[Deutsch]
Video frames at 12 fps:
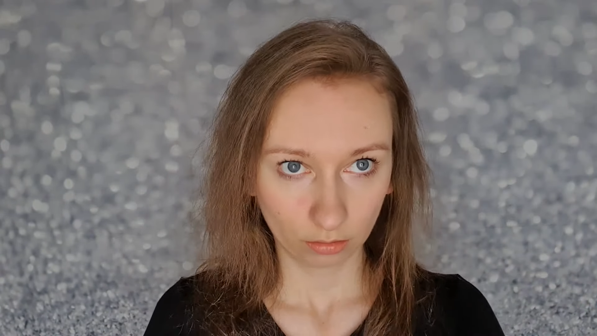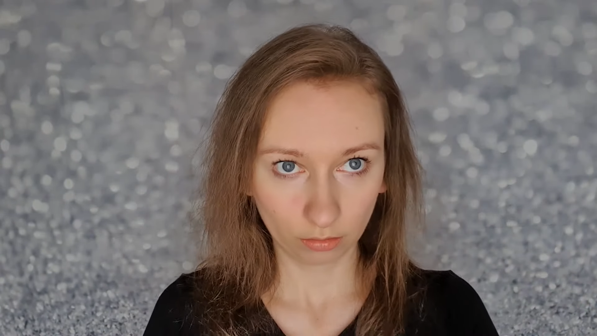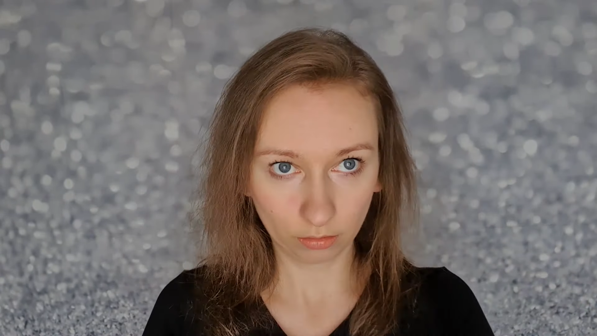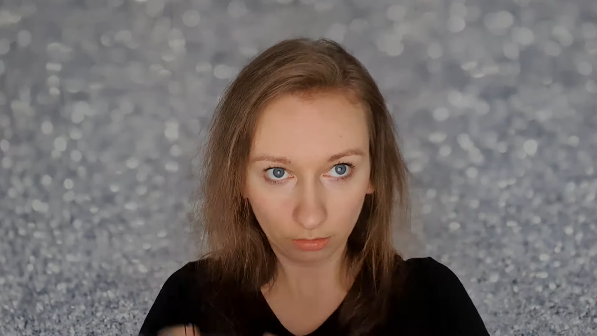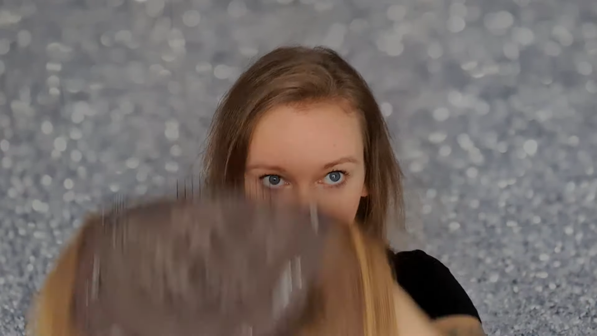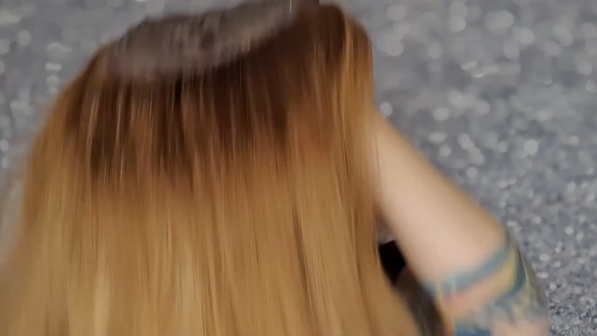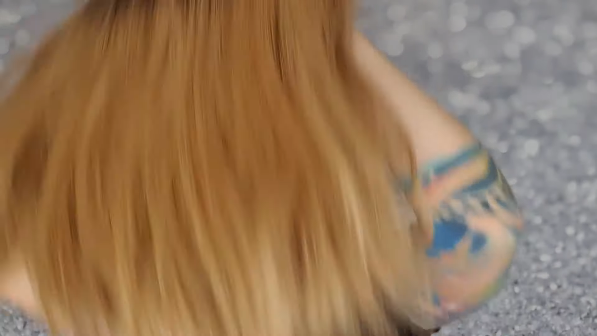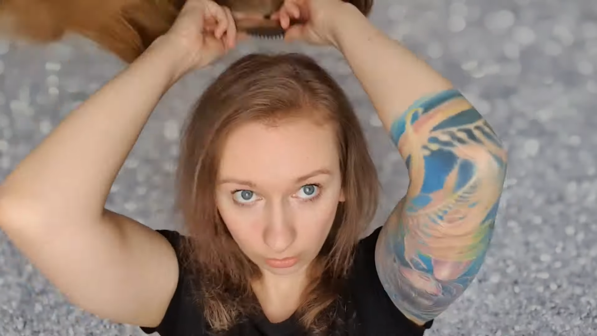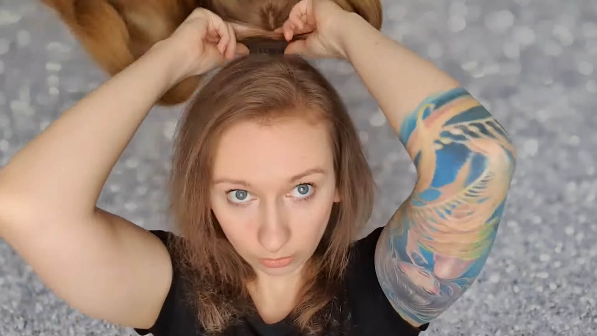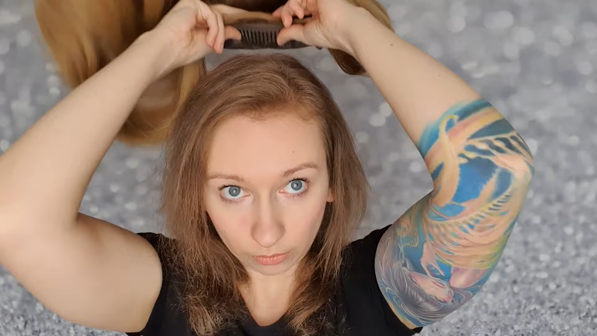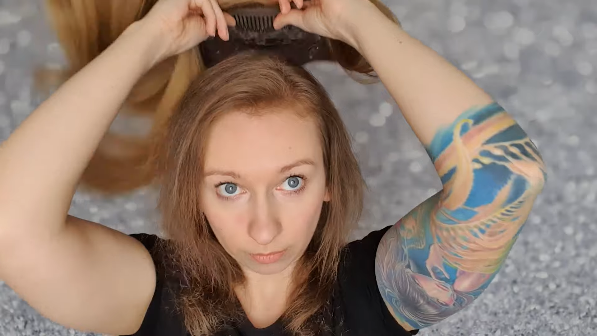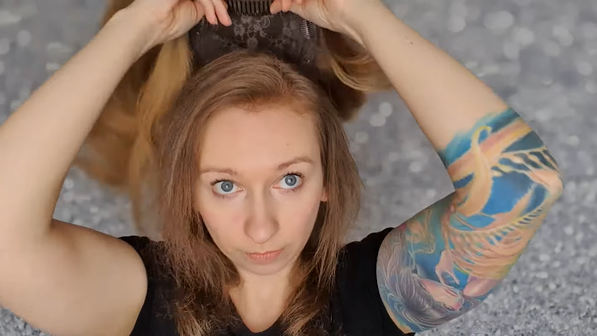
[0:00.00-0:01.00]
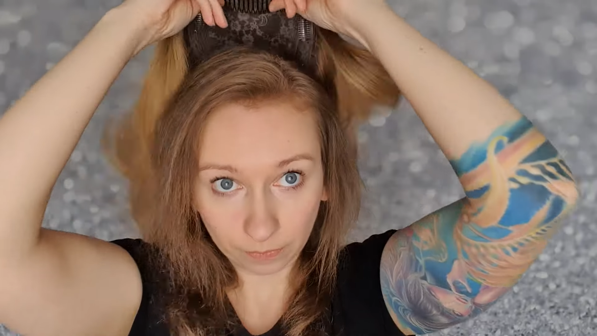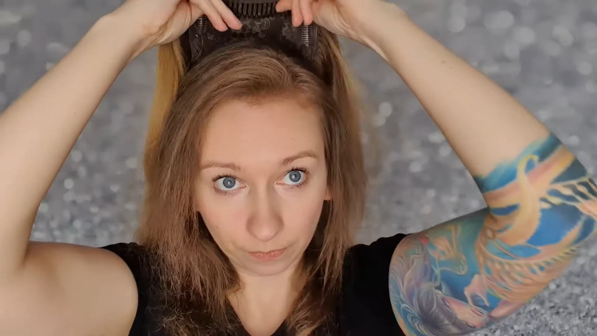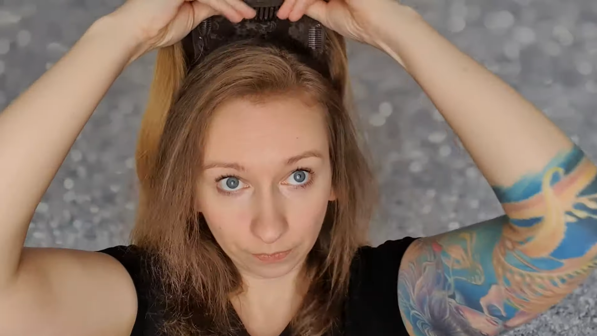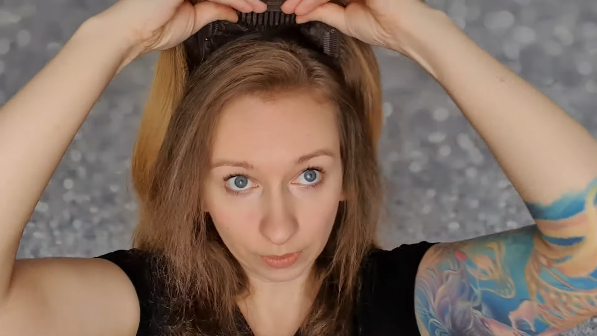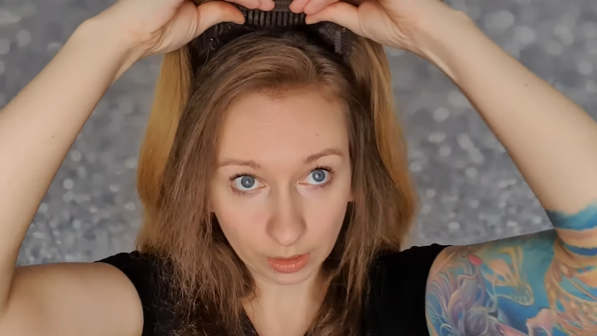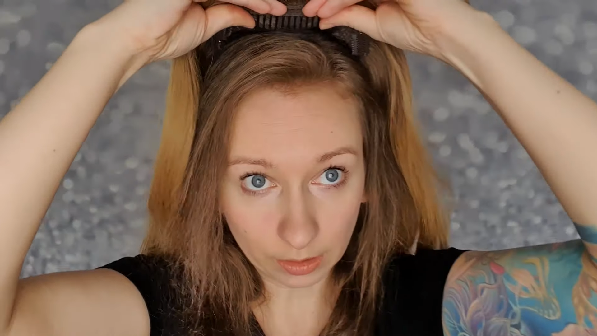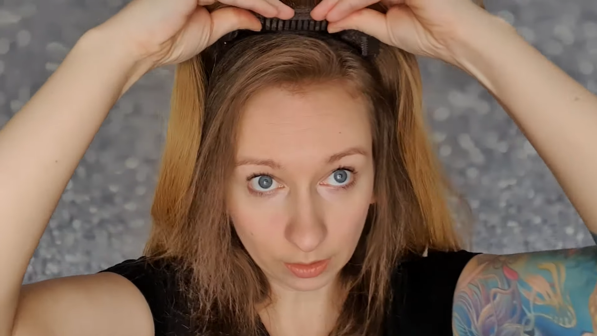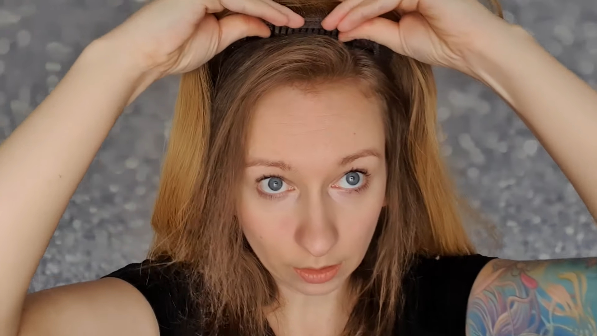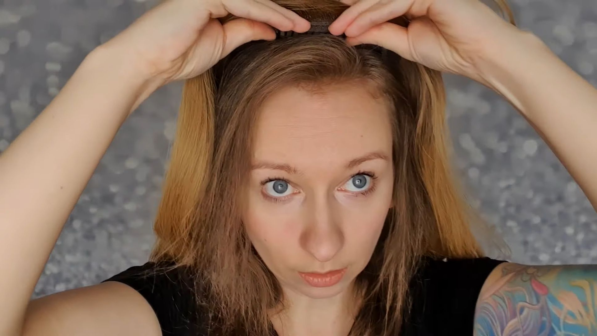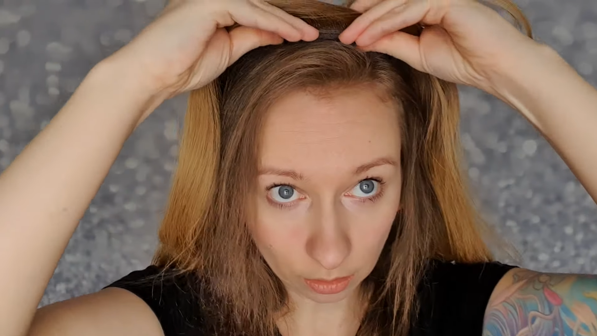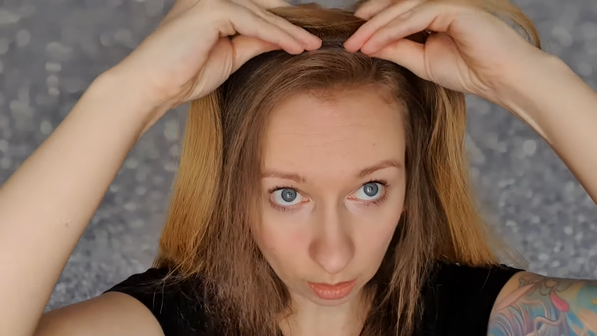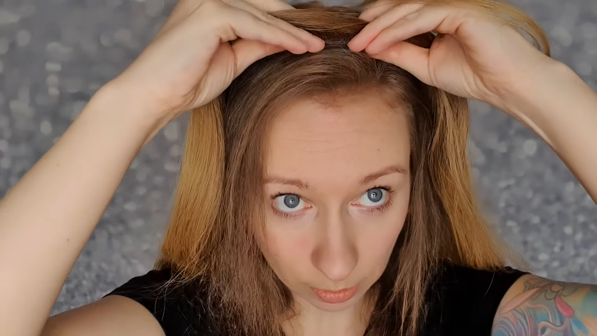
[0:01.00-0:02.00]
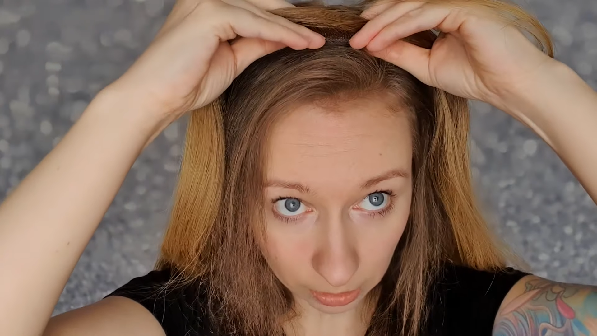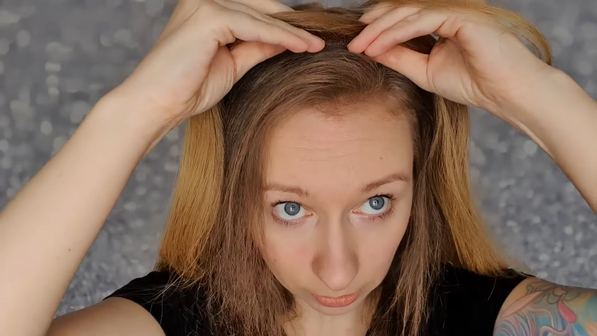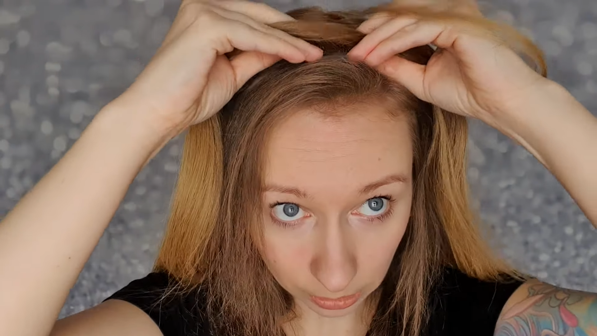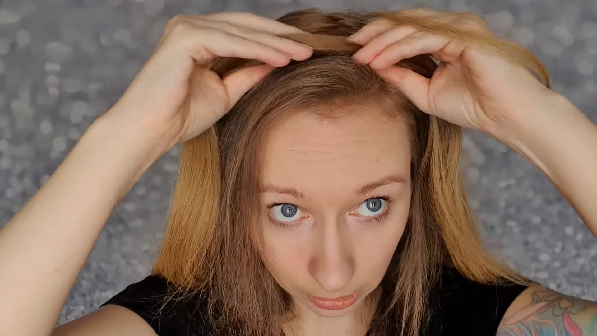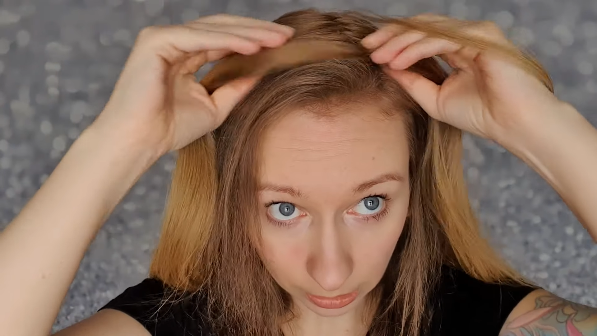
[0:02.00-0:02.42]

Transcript: Und setze den Topper wieder